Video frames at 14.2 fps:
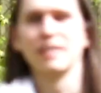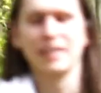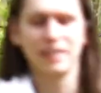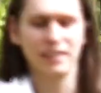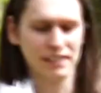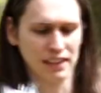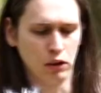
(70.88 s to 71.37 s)

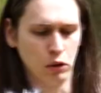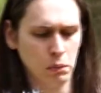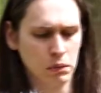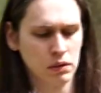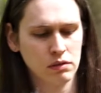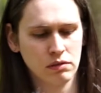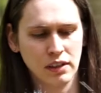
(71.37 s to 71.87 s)
seine
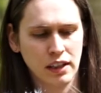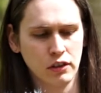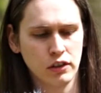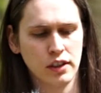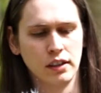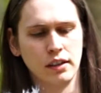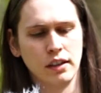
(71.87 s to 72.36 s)

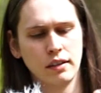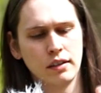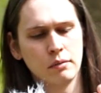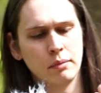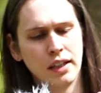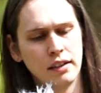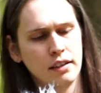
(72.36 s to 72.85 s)
Traumgegenstände. Das
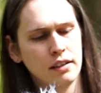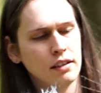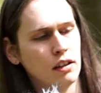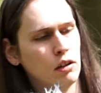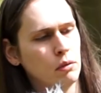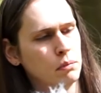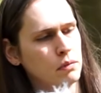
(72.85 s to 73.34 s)
sind meine
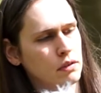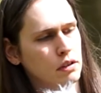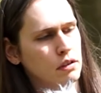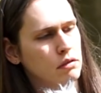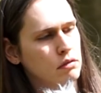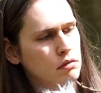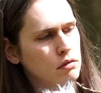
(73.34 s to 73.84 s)

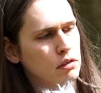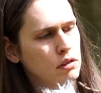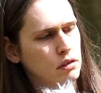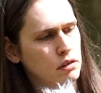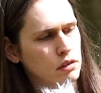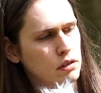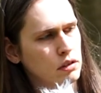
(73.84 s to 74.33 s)

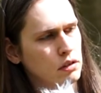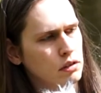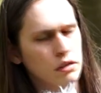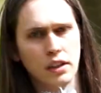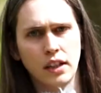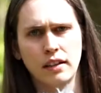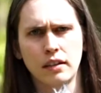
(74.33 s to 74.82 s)

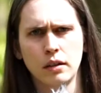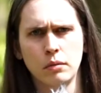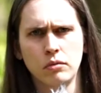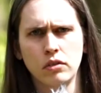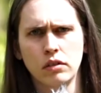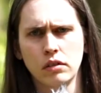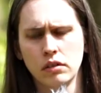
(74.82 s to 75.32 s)
Traum-Tanzapfen.